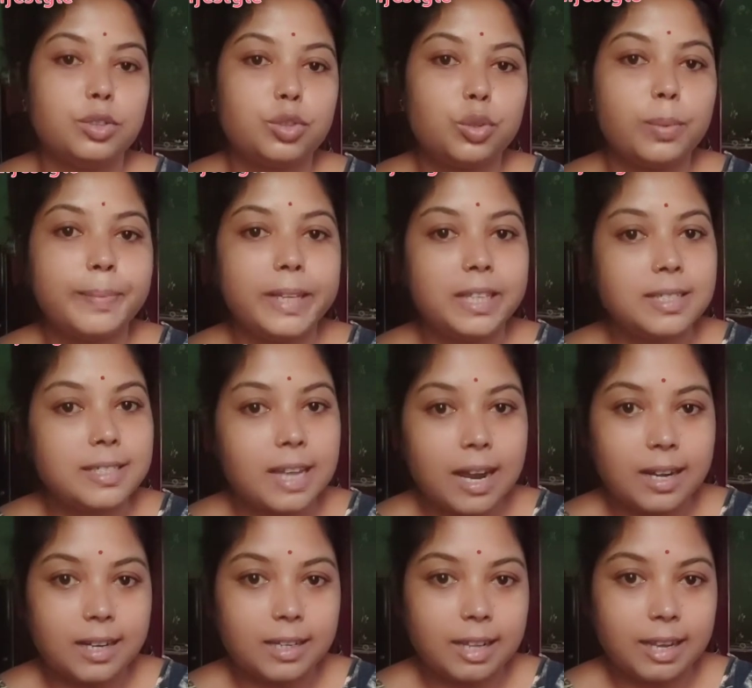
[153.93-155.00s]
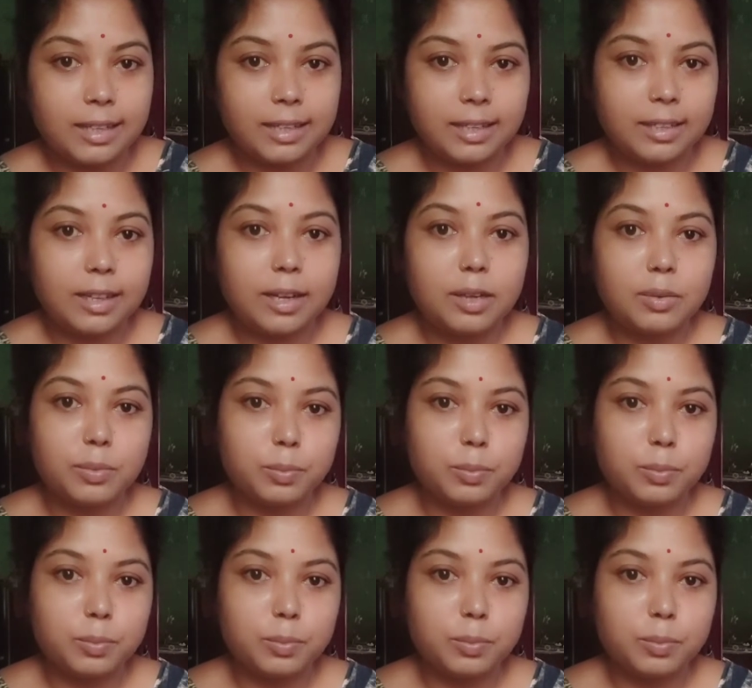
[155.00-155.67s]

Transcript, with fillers: जो मैंने साड़ी लाई थी ना